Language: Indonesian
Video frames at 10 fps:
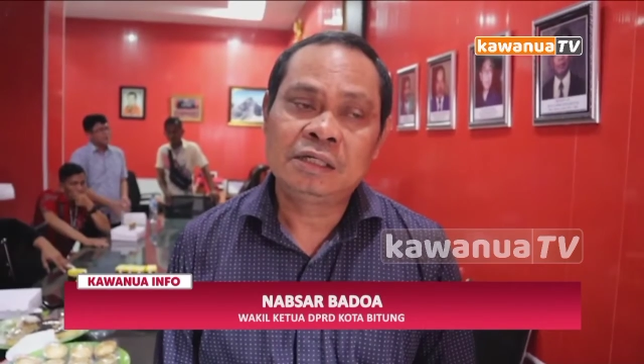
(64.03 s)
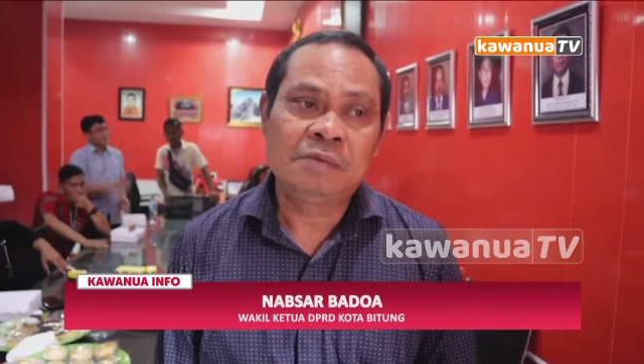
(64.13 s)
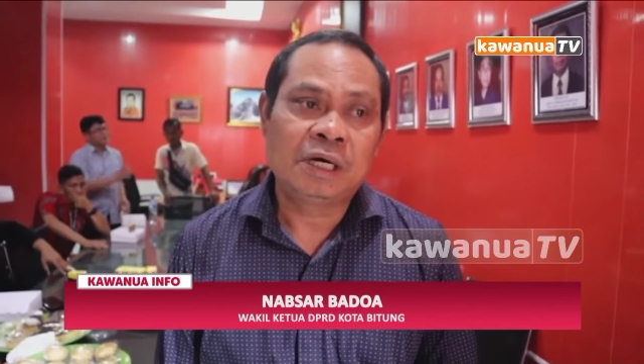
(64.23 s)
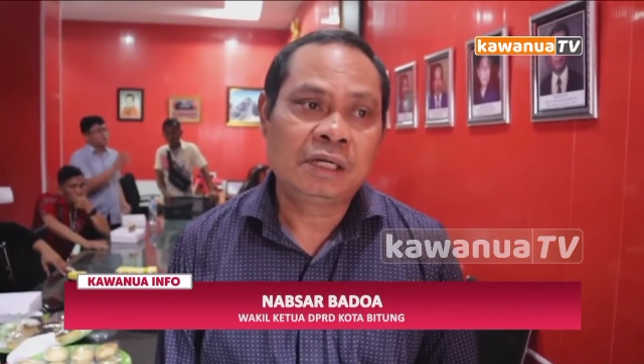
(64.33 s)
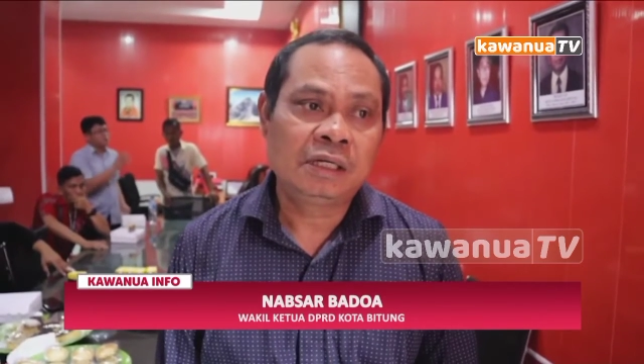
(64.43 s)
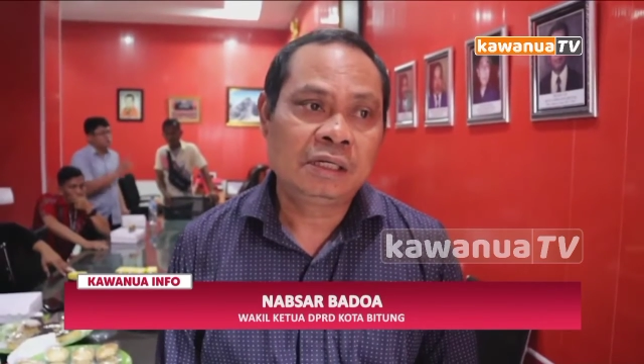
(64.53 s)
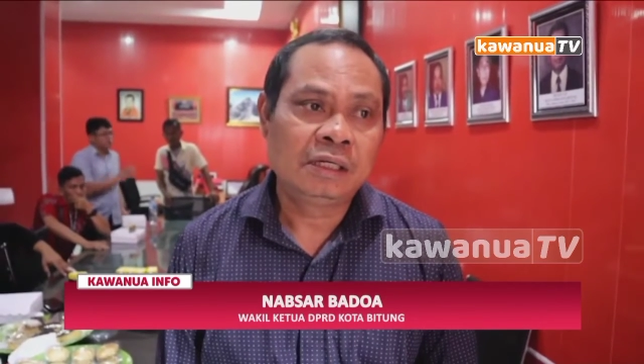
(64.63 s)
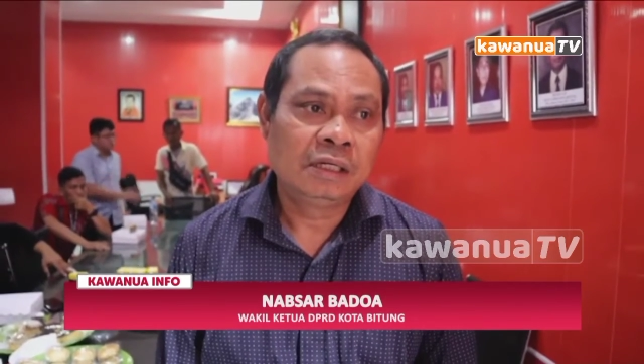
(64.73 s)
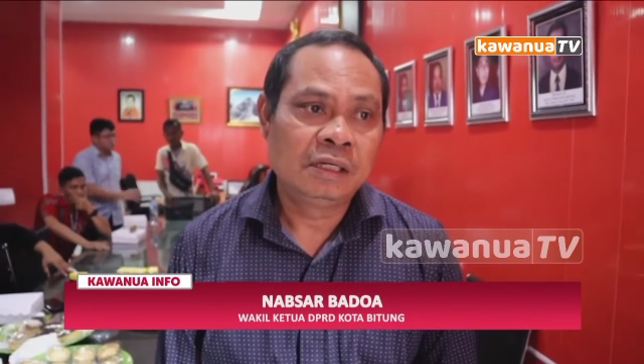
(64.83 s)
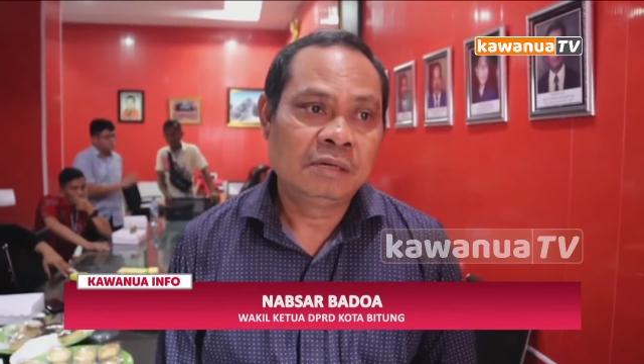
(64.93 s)
di mana
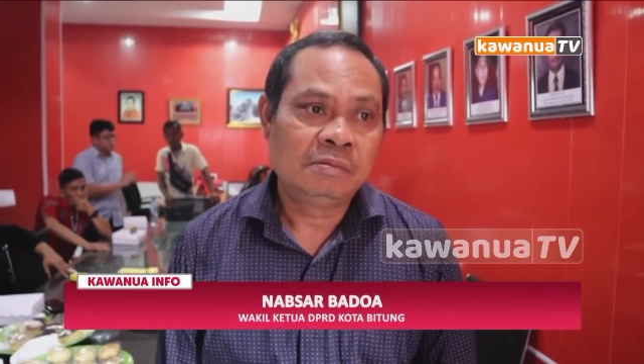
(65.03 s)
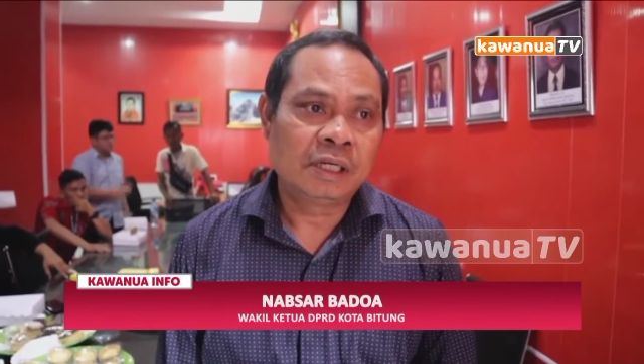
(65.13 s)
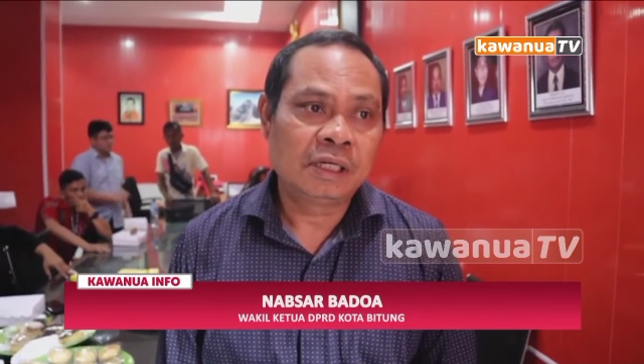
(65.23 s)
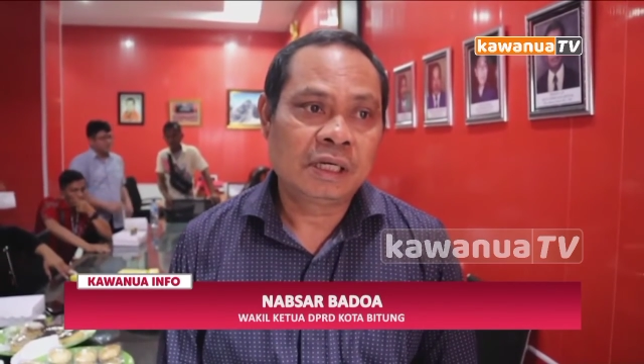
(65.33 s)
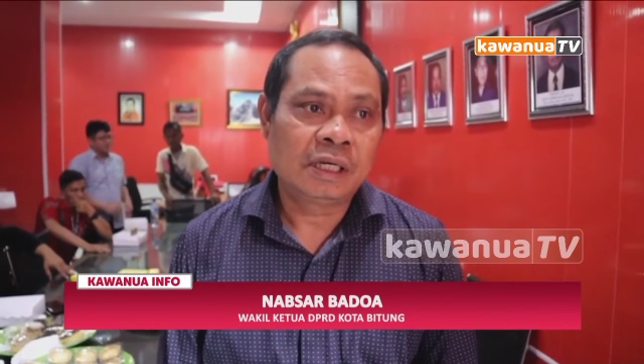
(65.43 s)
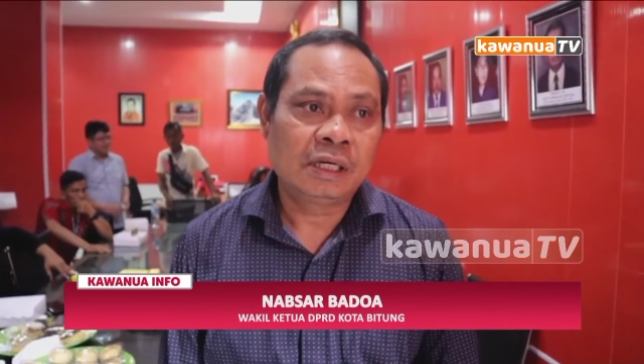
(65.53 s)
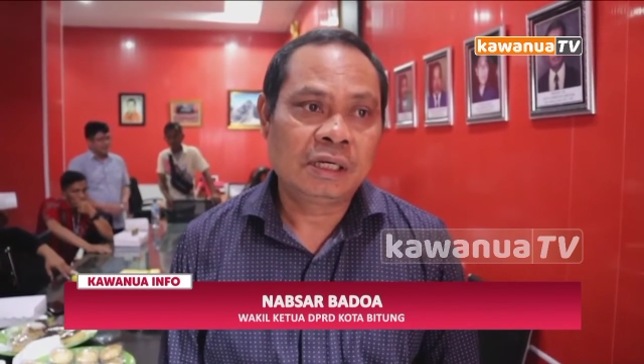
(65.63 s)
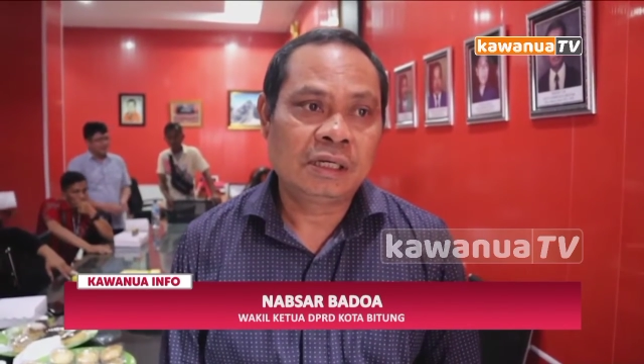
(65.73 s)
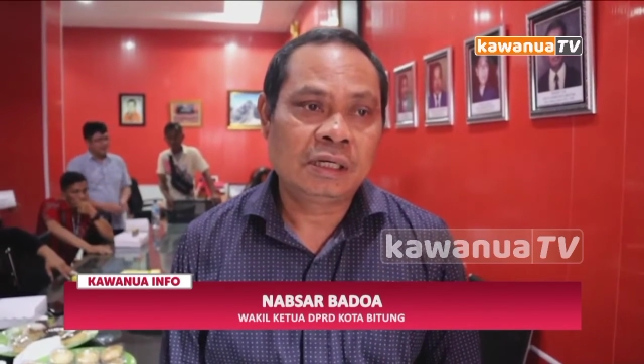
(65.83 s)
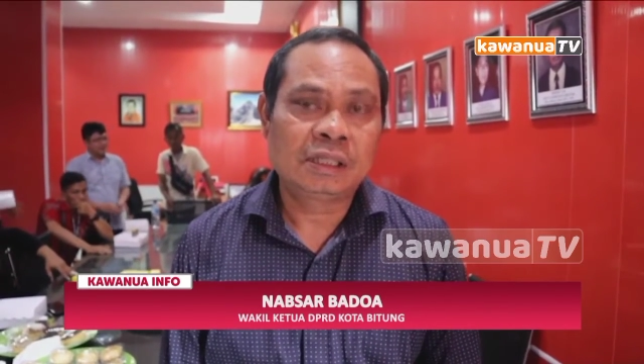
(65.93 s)
mereka
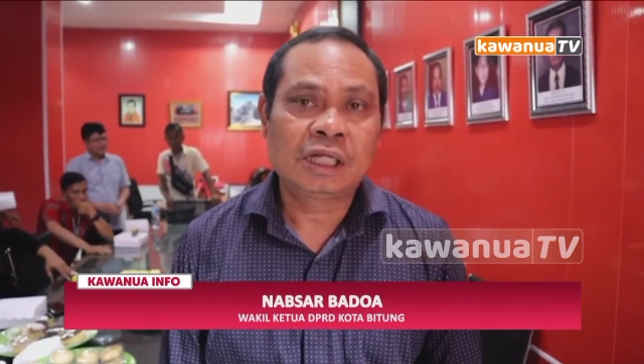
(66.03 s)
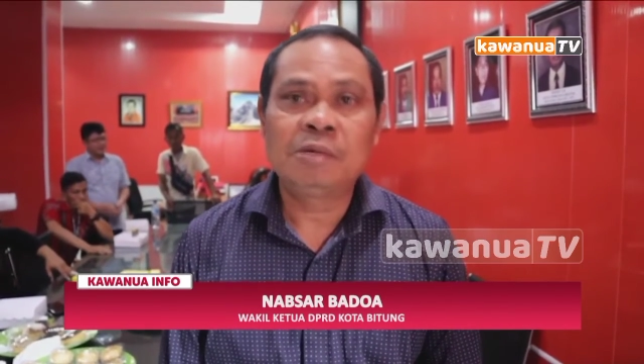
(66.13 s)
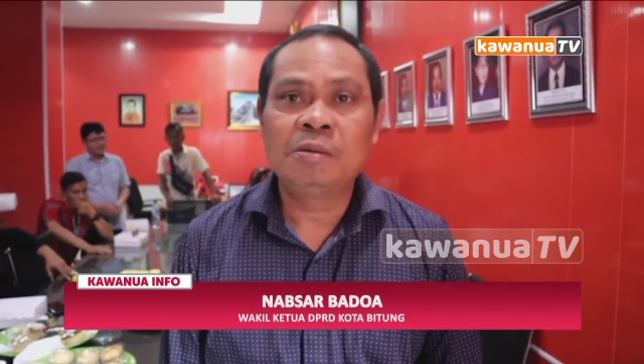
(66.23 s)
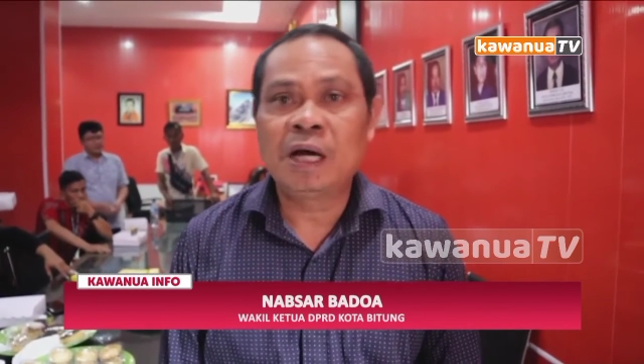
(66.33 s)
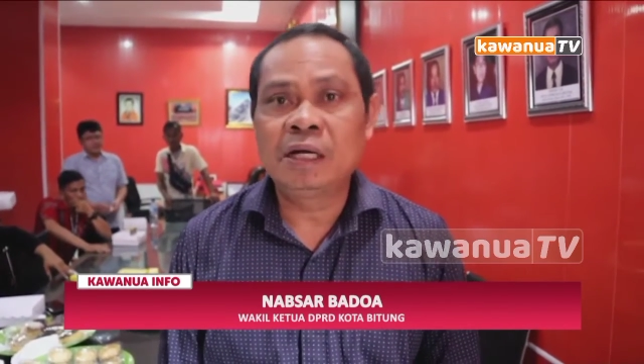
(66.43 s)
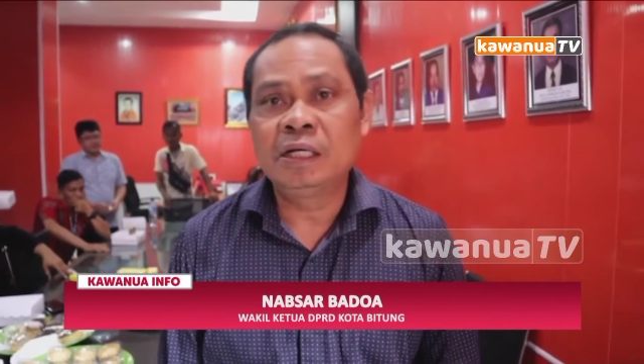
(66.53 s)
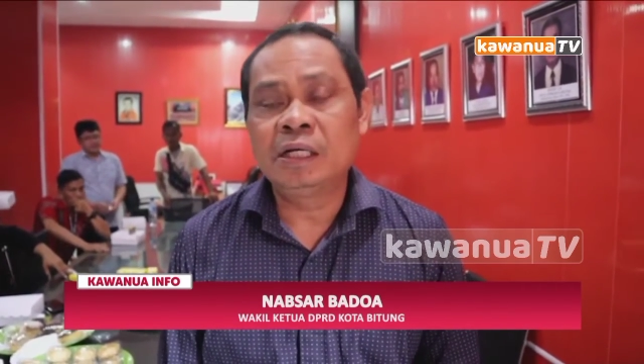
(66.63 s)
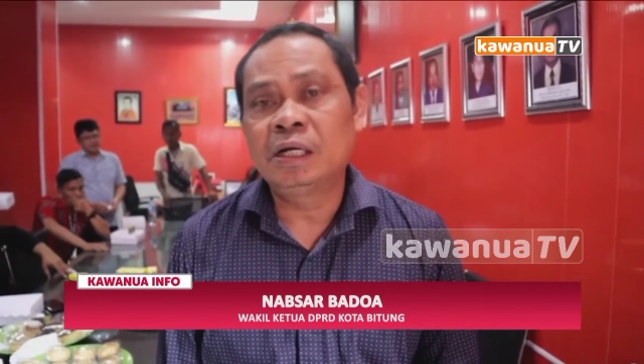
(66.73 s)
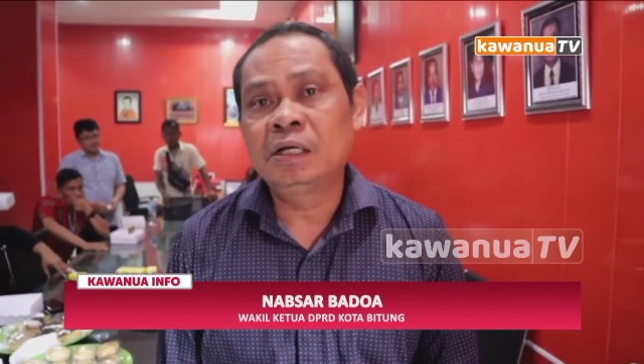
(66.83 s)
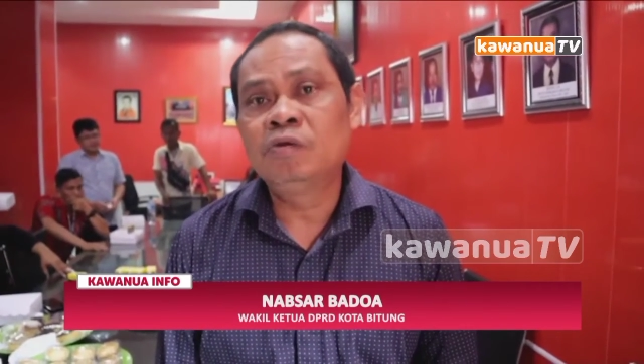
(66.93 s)
eh, terbeban
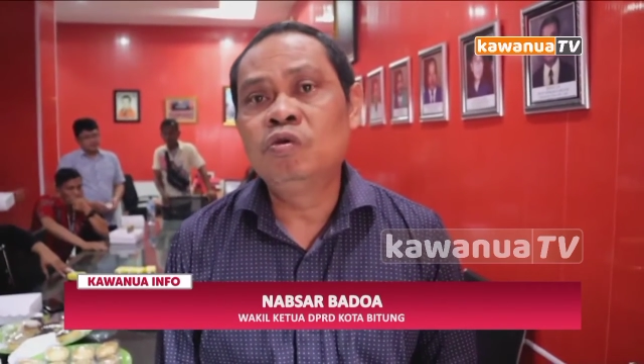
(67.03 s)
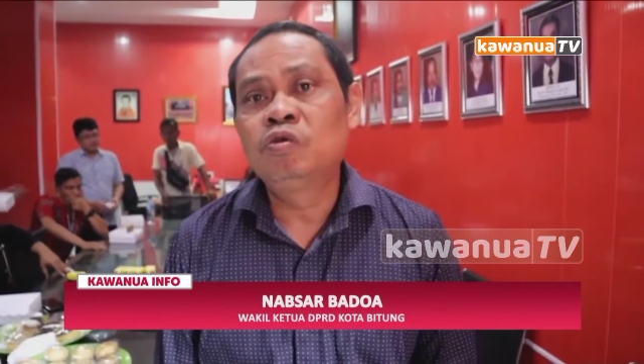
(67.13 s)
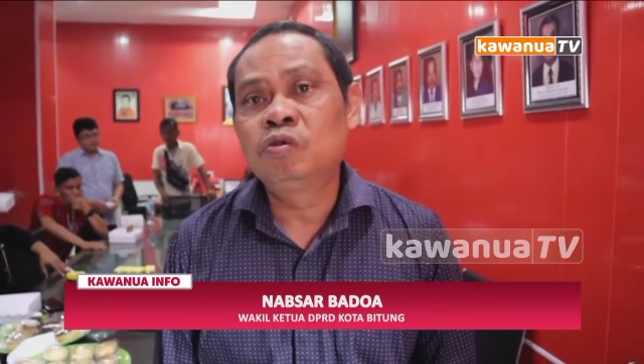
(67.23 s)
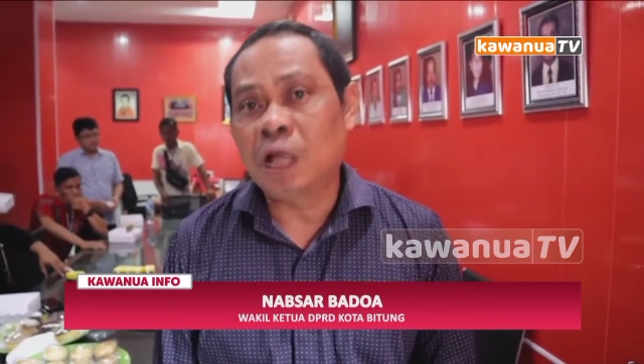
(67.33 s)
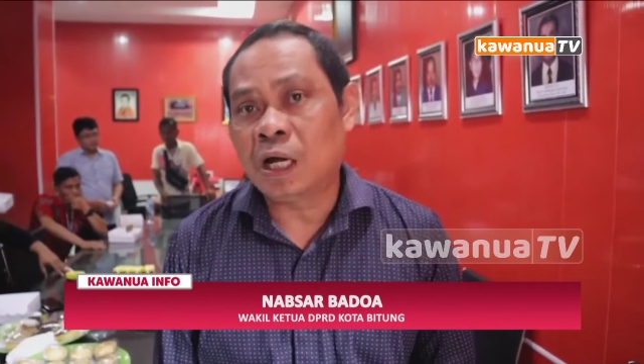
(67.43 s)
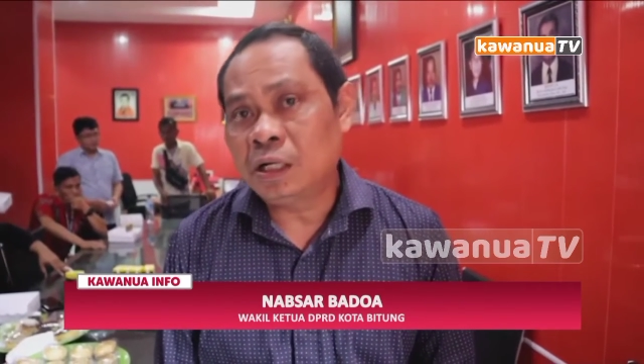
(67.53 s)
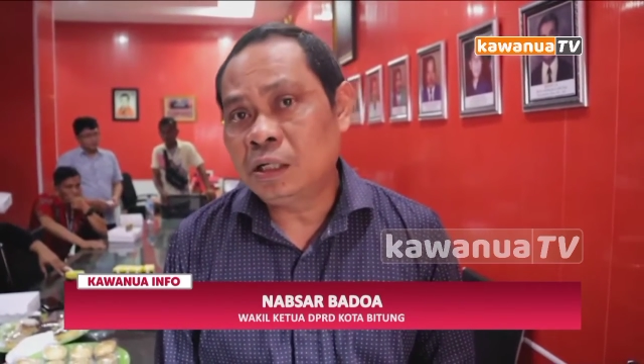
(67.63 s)
dengan hutang